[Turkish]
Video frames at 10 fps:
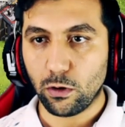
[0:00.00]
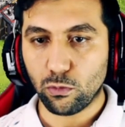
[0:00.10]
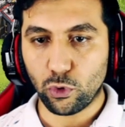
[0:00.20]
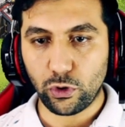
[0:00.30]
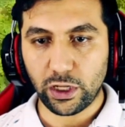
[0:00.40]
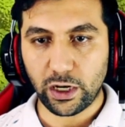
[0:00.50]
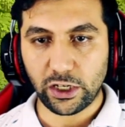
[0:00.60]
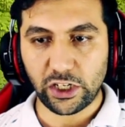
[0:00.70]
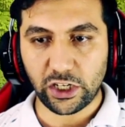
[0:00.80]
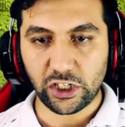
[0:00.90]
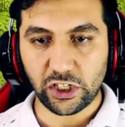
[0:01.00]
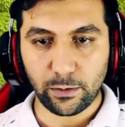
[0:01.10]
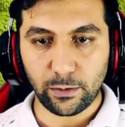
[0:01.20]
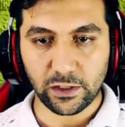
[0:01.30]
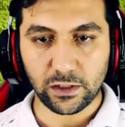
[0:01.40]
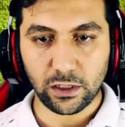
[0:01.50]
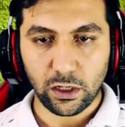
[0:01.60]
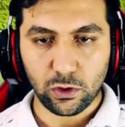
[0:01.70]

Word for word: Bunun yanına çekiç alabiliriz.